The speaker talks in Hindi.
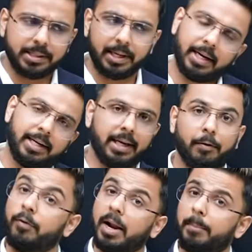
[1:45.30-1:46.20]
टीचर ने कहा ठीक
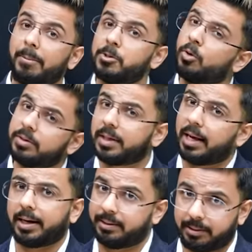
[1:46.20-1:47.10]
है फिर आप पेप्सी को
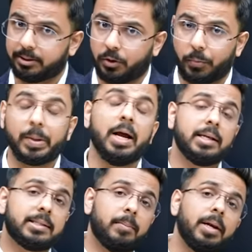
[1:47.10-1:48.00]
सेलेक्ट कर सकते हो
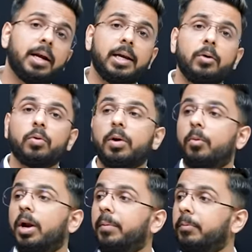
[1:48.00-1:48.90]
सिमिलरली उन्होंने बोला